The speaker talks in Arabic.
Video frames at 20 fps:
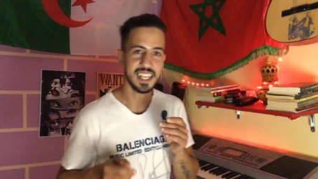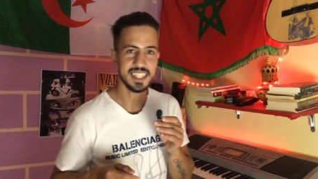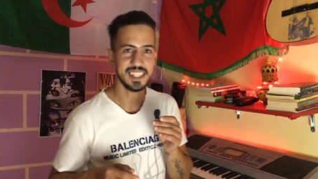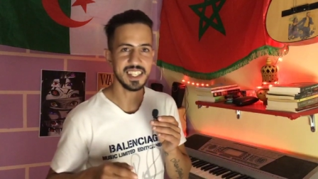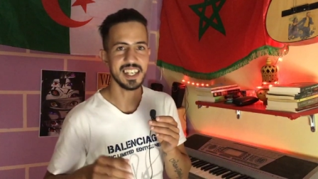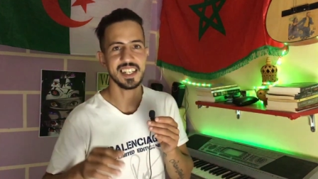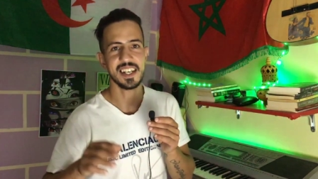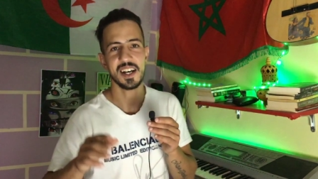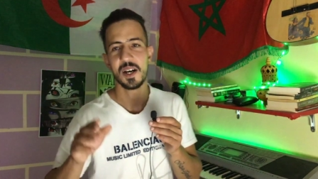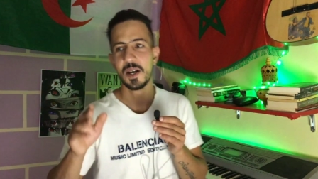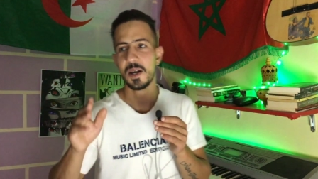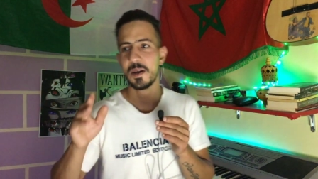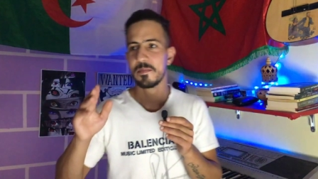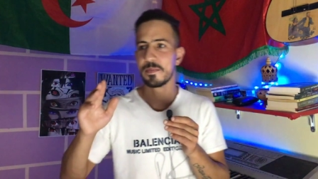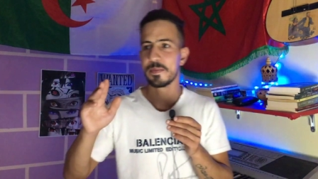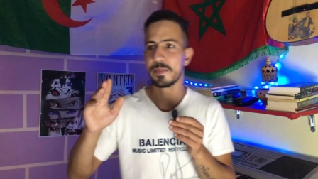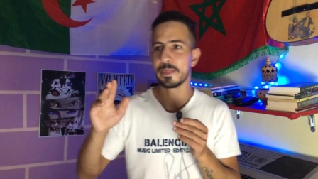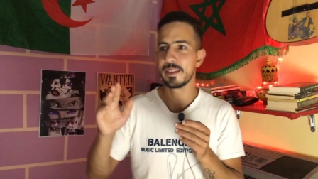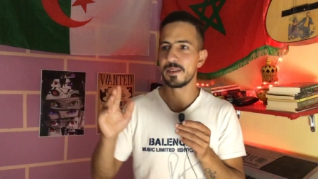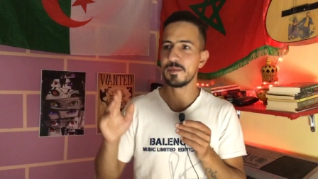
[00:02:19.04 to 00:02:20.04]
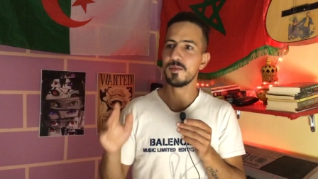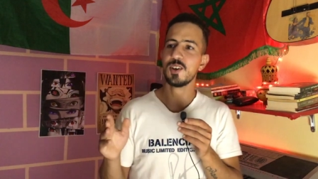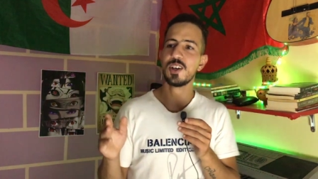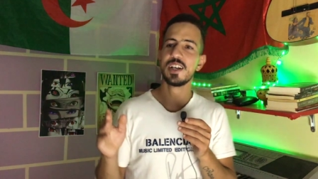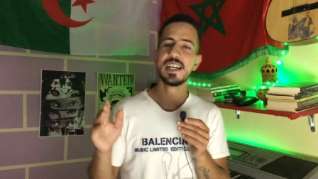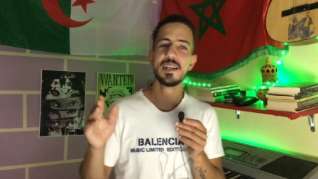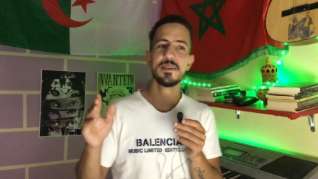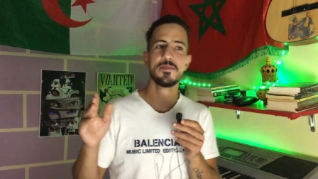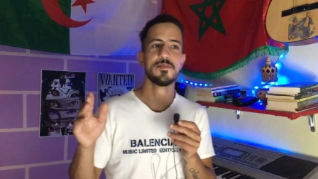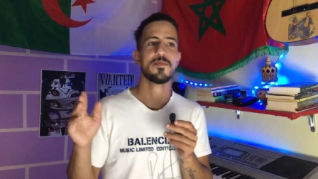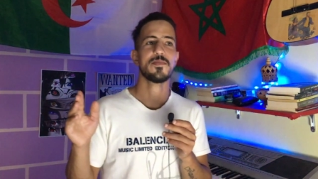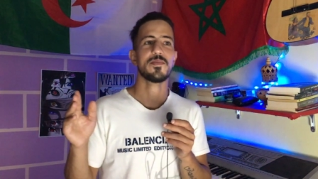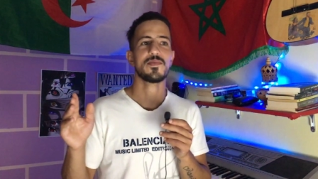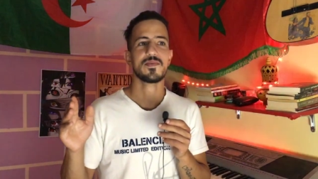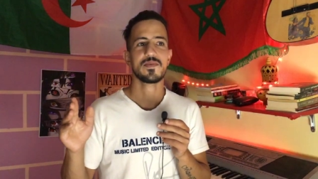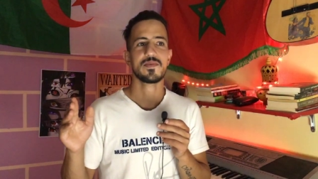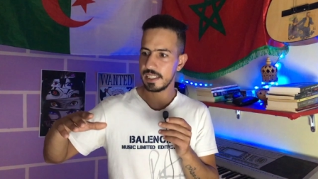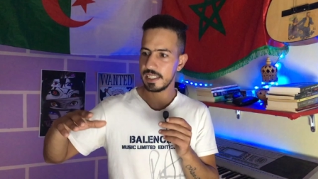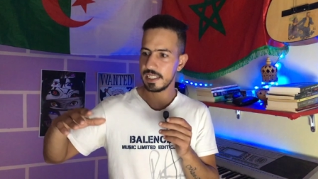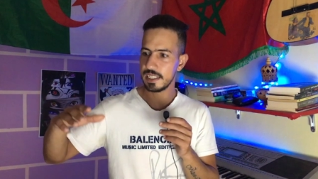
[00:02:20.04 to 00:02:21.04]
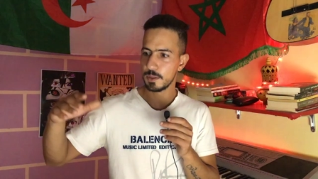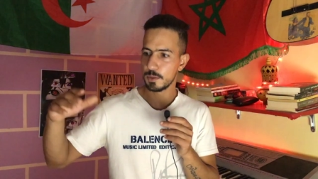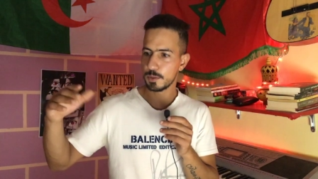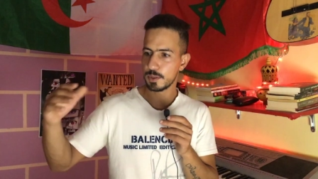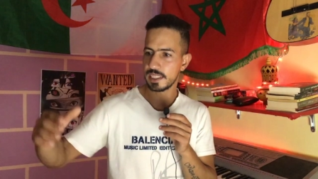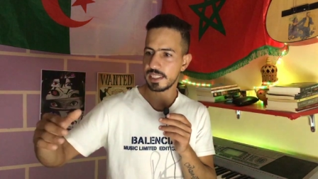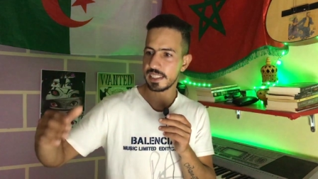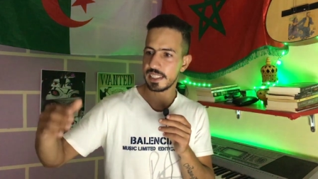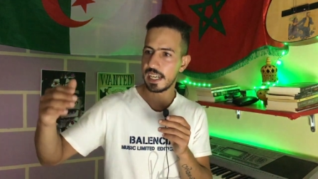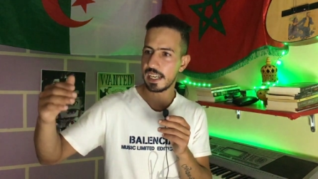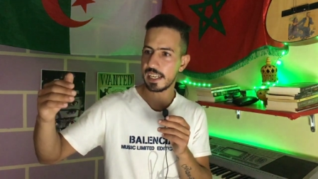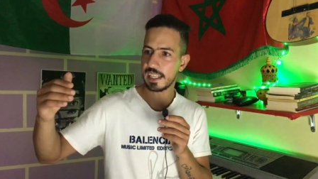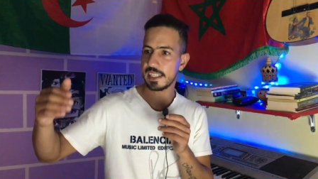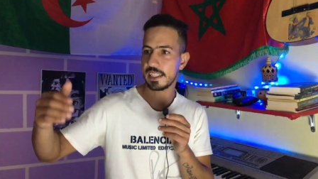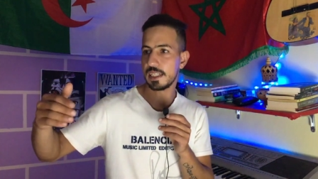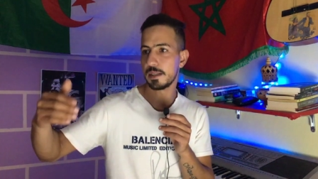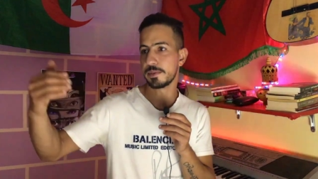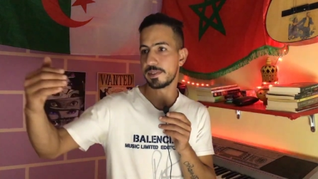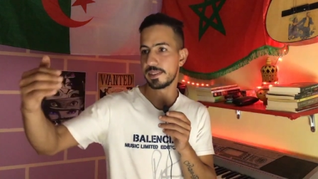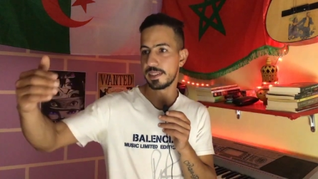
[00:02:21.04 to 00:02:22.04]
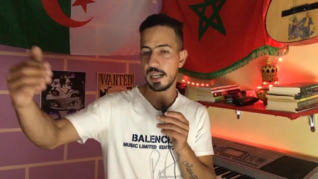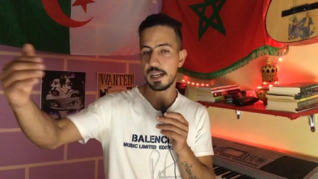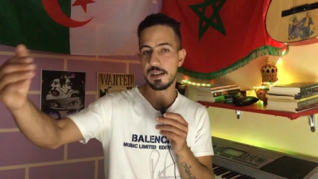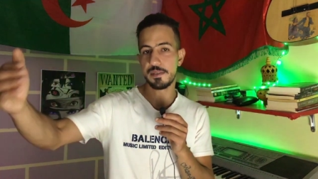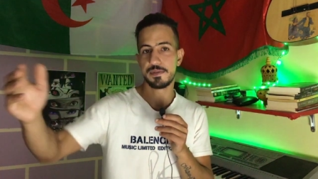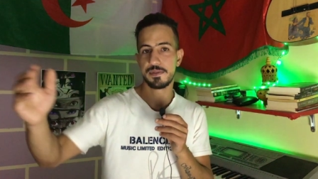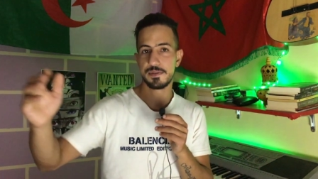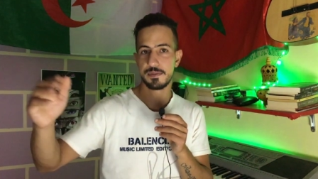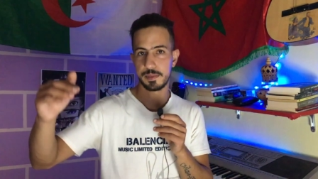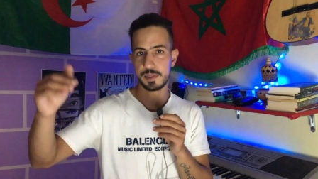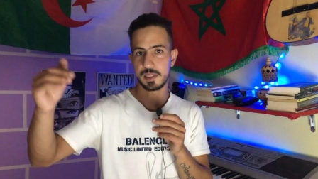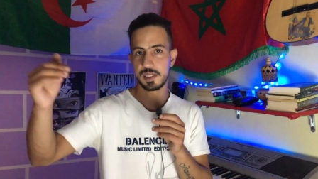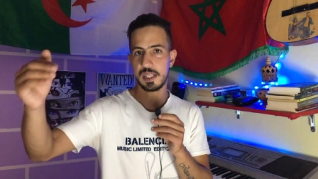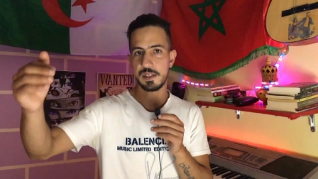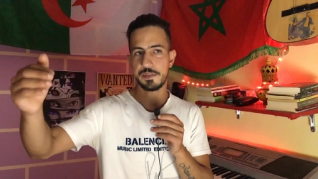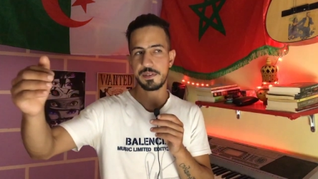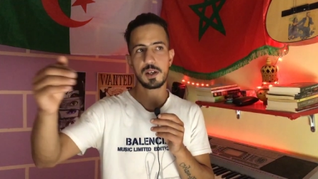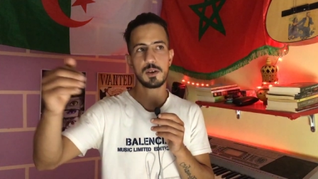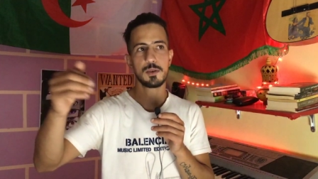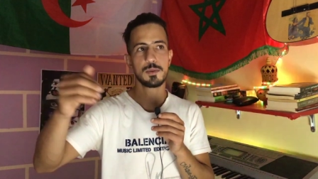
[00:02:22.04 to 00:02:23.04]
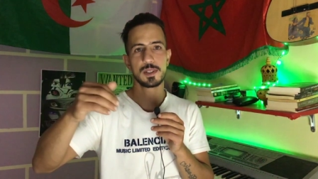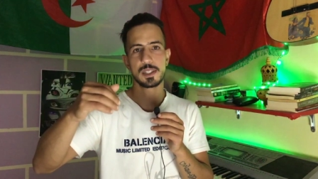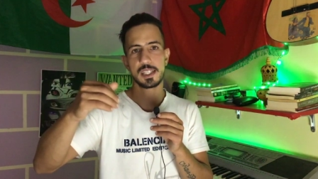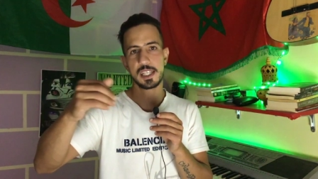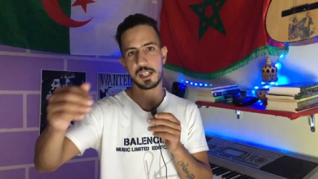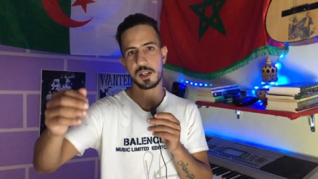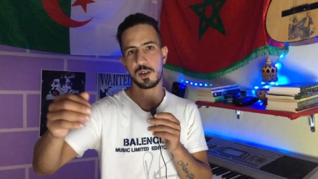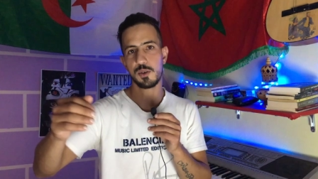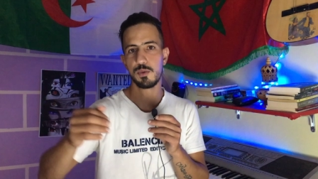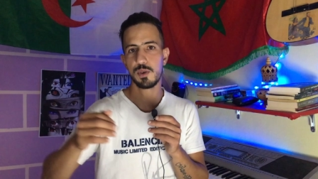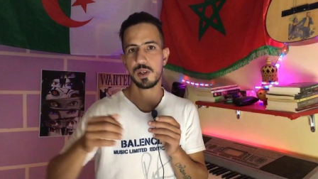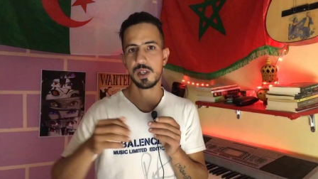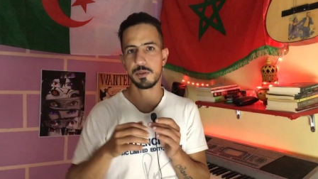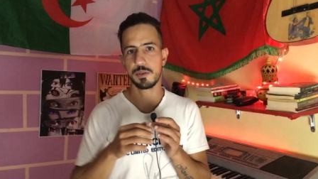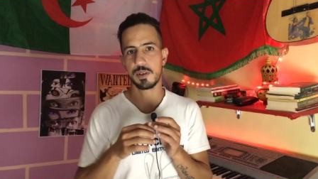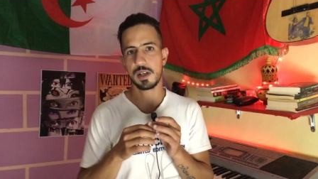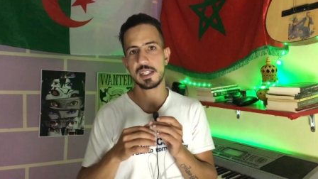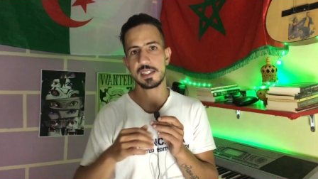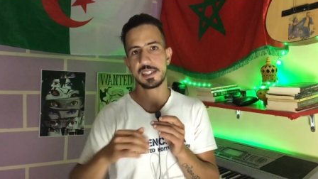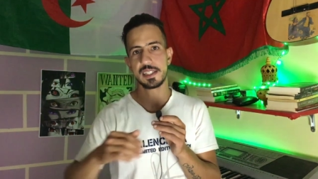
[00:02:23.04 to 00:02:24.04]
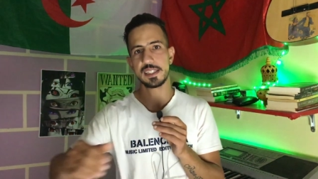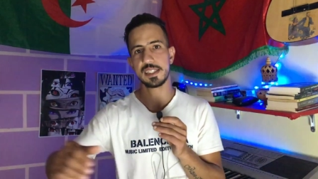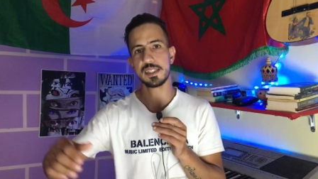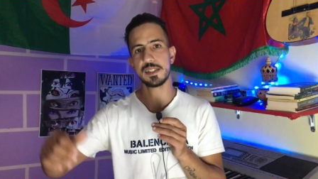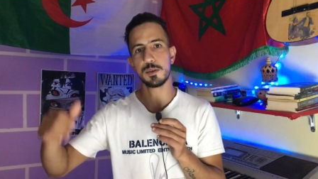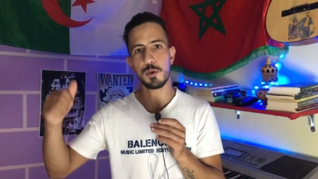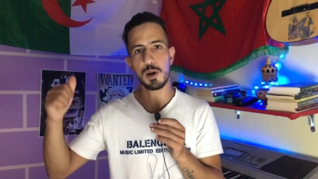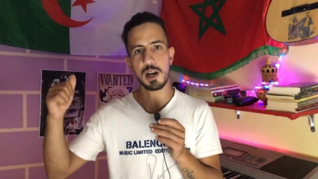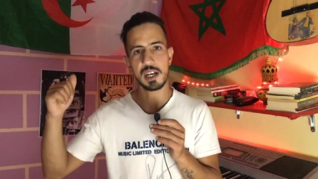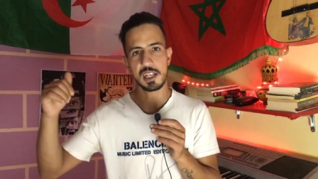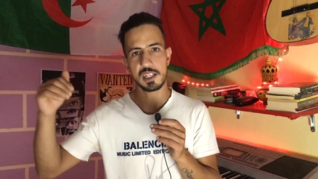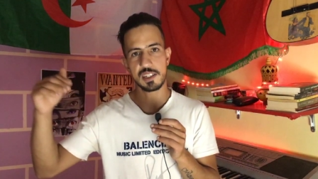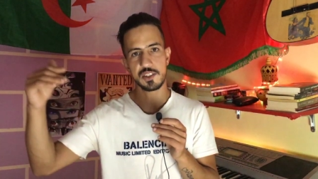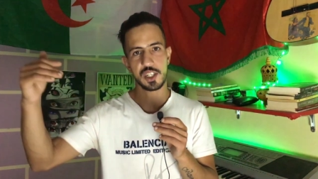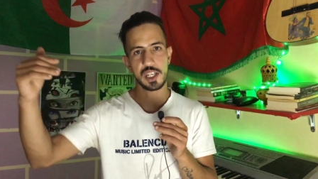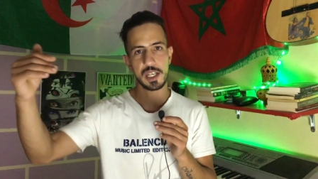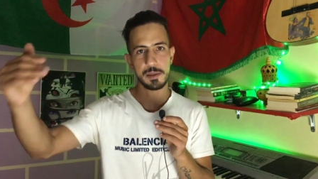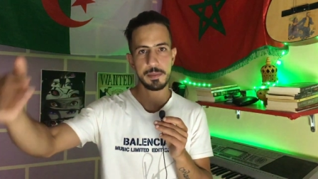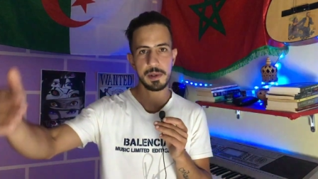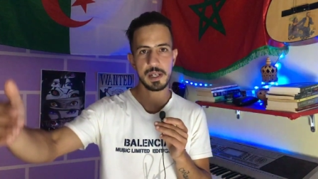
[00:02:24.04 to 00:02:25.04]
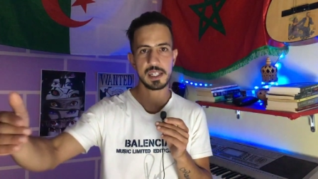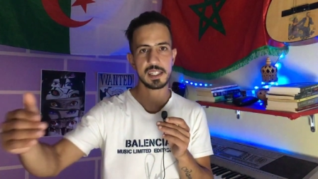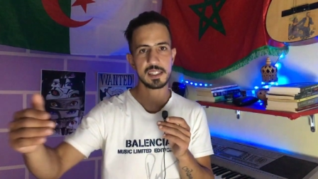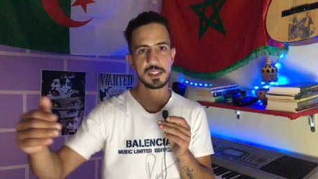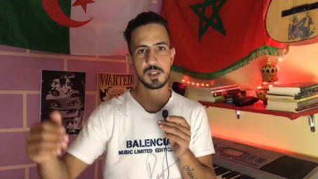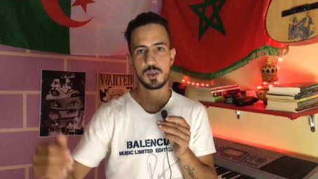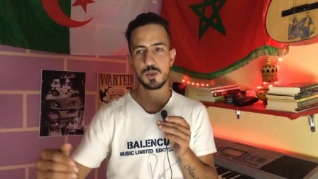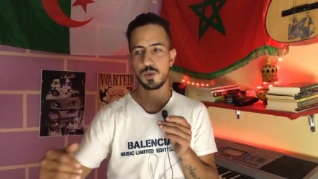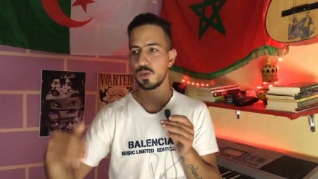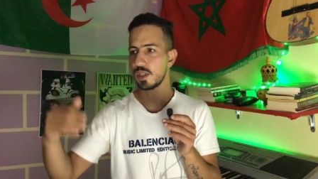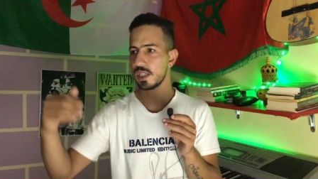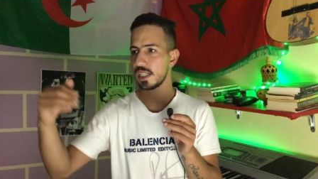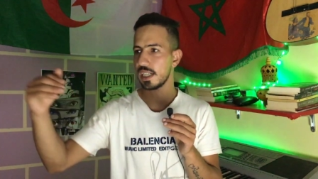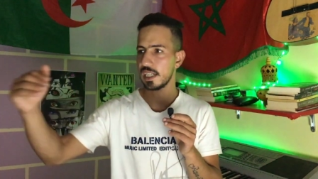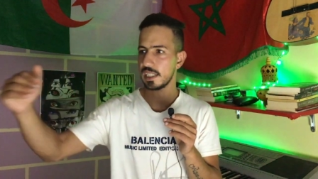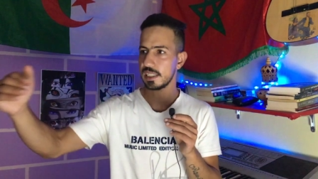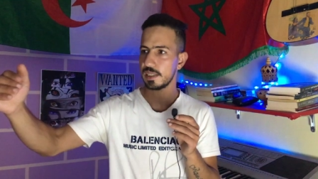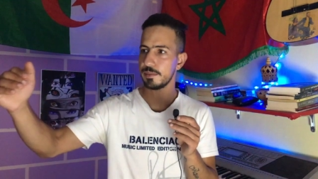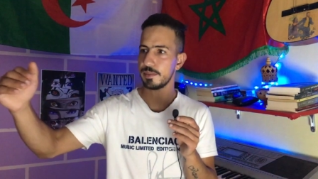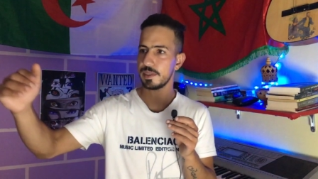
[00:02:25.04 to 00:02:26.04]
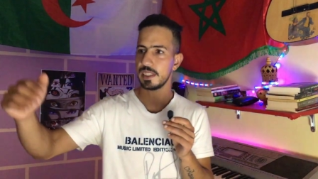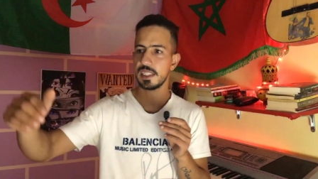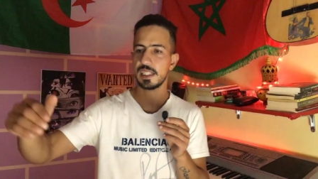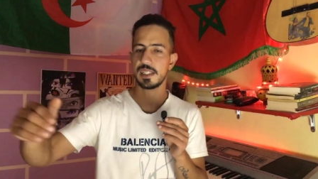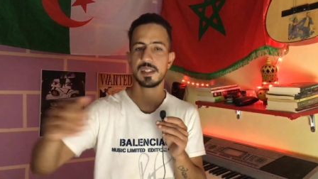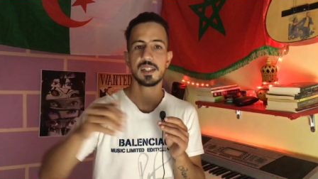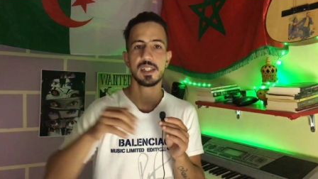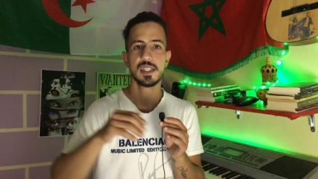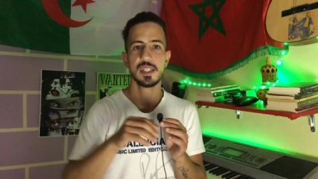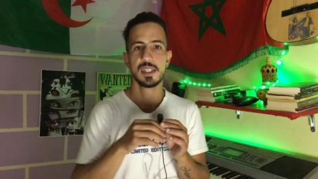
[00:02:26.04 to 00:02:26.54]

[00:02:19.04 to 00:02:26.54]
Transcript: حنايا المهم آه، وصلنا لقينا بزاف بزاف راهم كيخويو هذه وهران جايبه كتخوي هذه منا